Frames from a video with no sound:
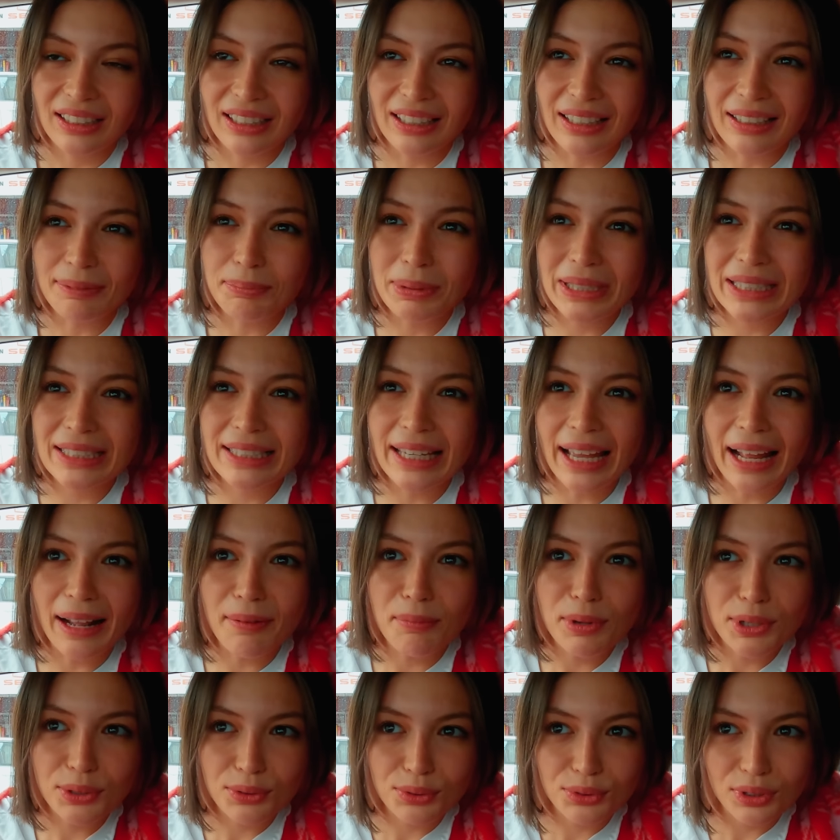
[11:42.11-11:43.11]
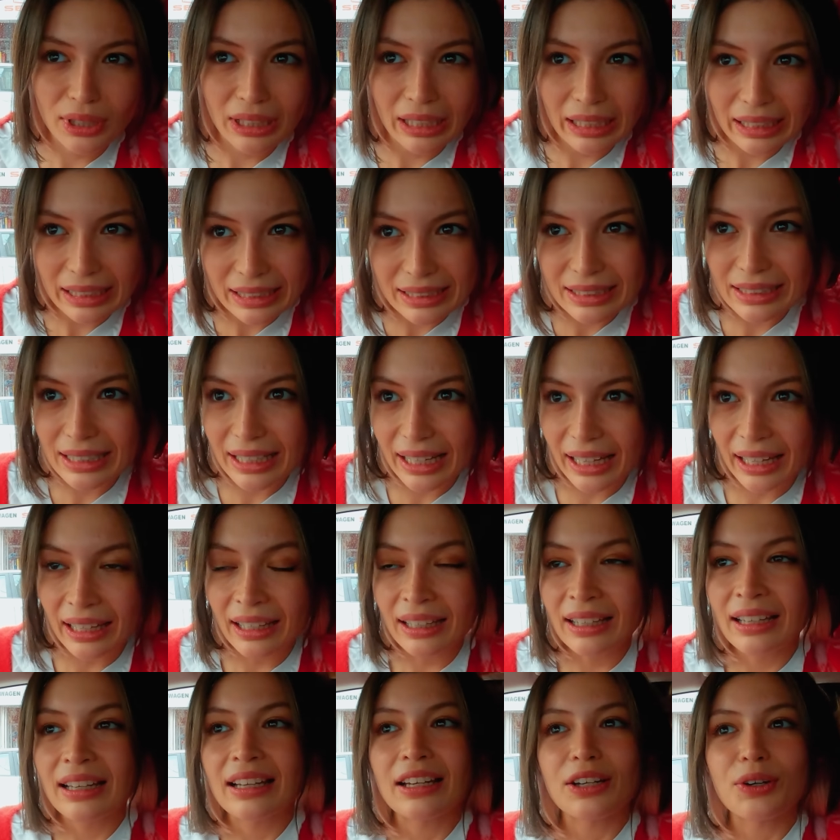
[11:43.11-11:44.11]
Ee, biz gelmek üzereyiz
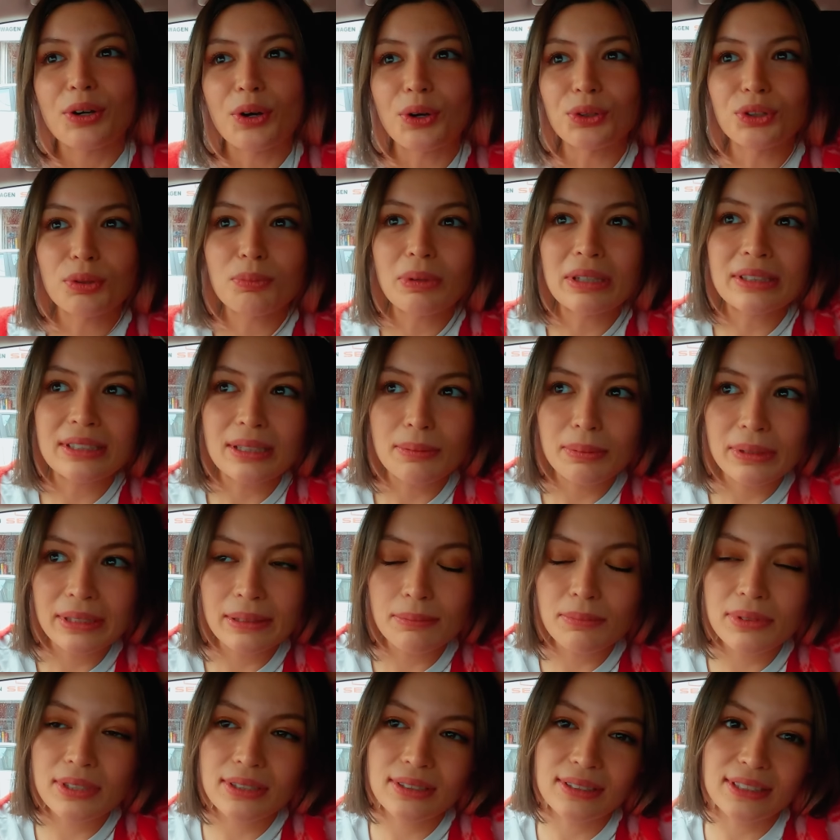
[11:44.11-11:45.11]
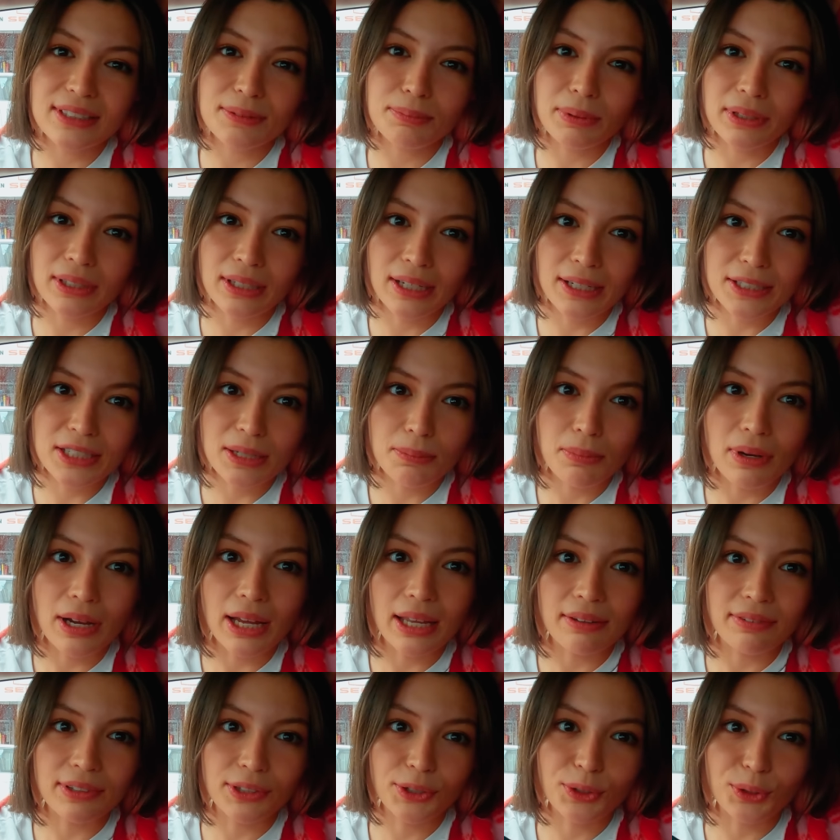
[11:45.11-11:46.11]
de konum atabilir misiniz bana
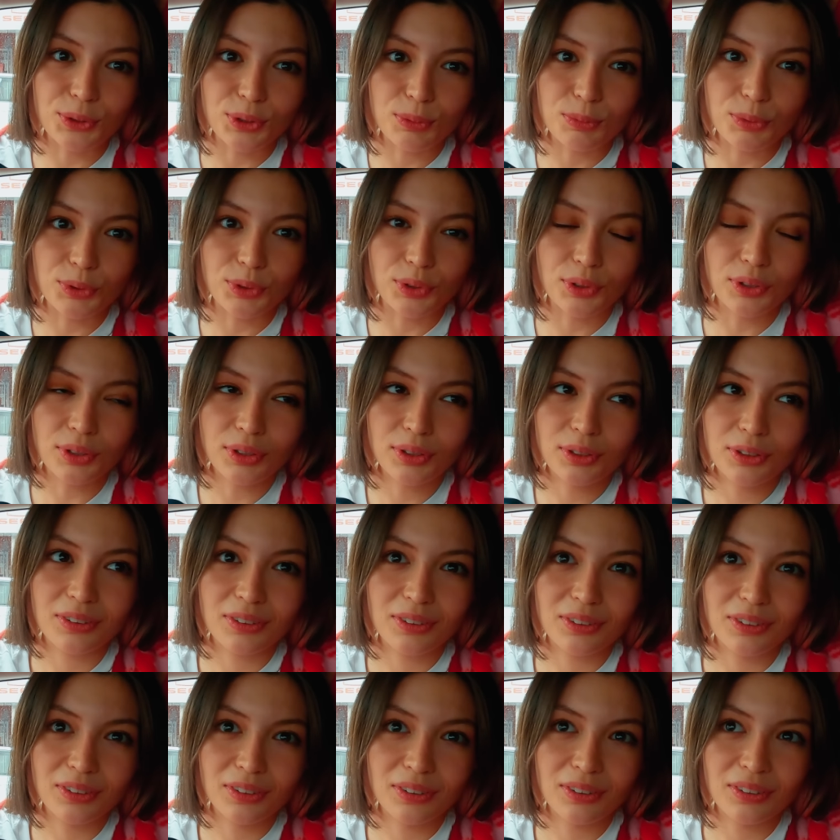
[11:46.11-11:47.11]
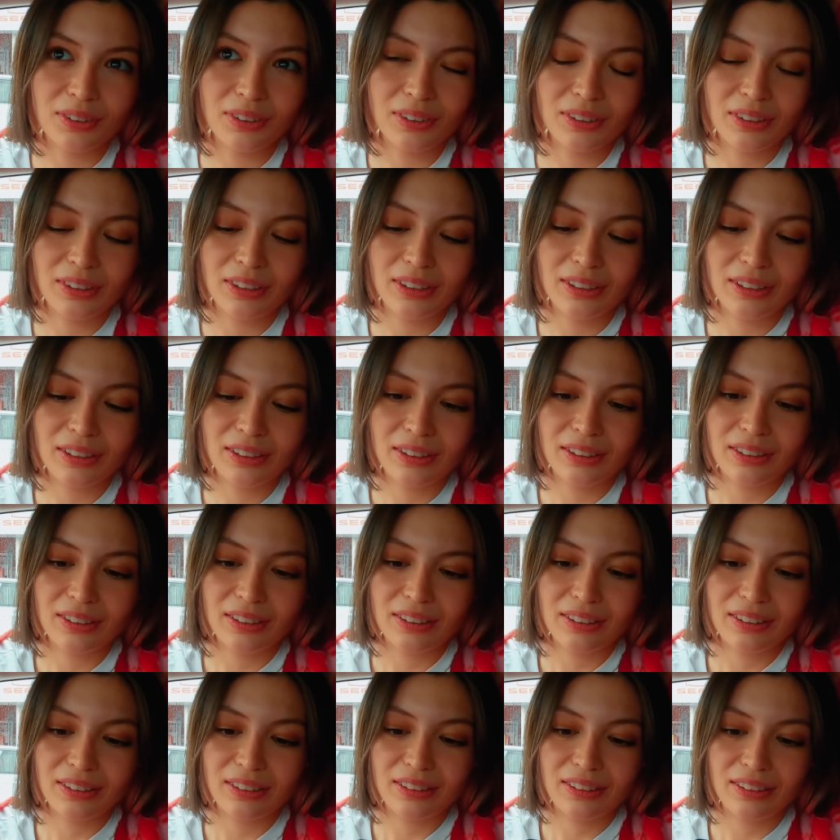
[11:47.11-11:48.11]
acaba evin konumunu? Tabii ki, tabii ki
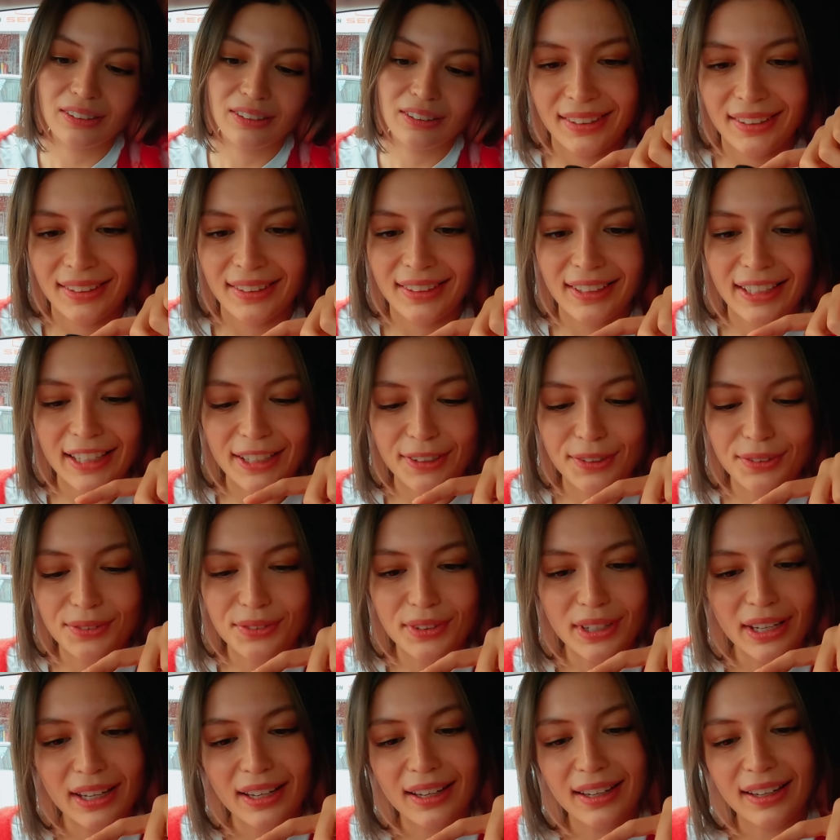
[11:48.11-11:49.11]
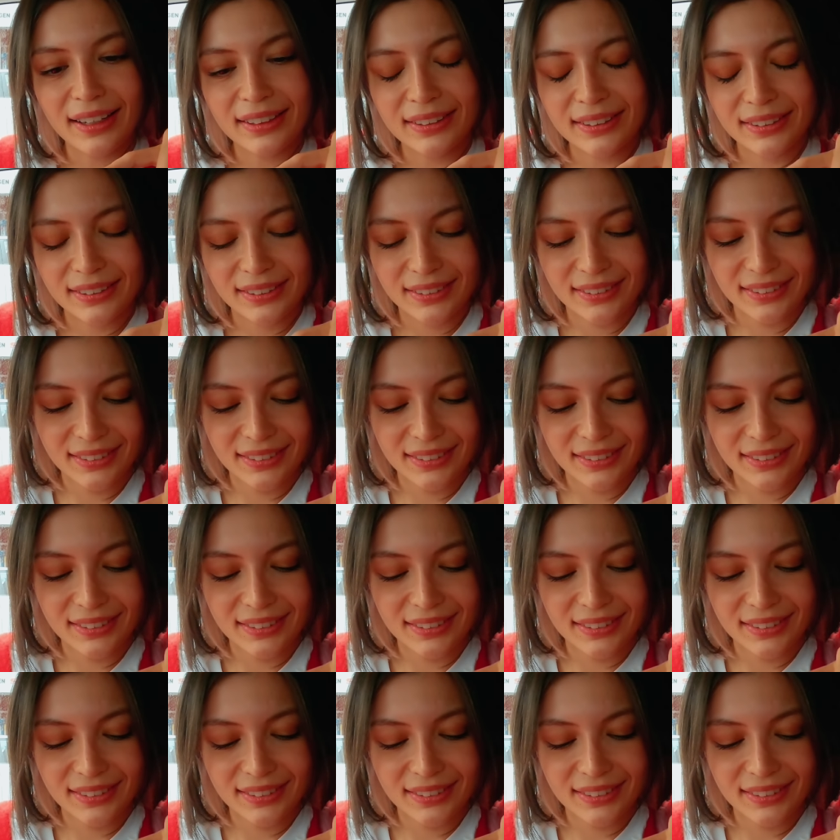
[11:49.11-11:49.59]
aklımda. İyi günler.